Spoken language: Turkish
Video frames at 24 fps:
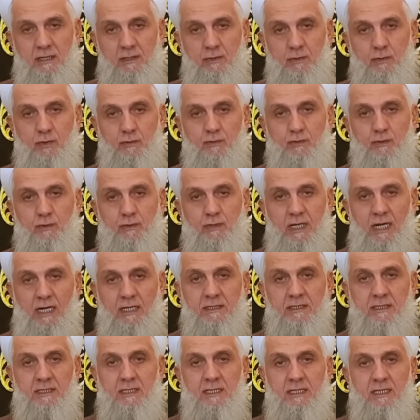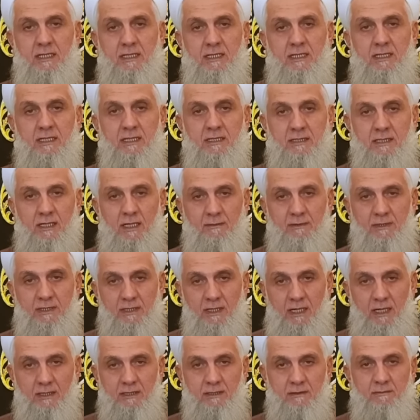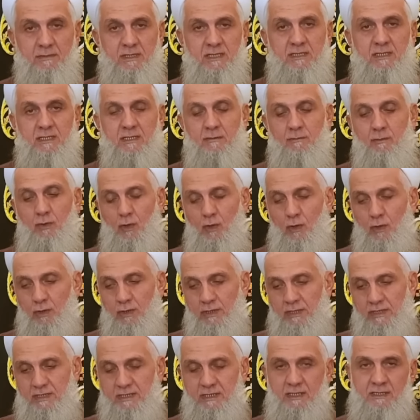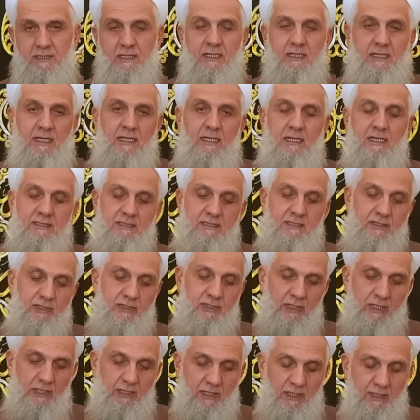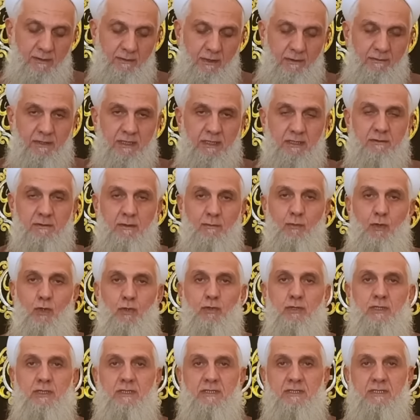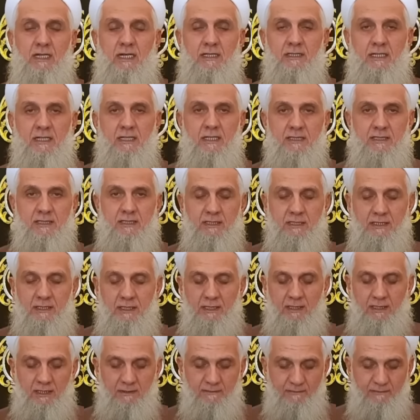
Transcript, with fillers: lütfundan, ikramından bizleri bol hissedar eylesin inşallah. Memleketine bolluk ihsan eylesin. El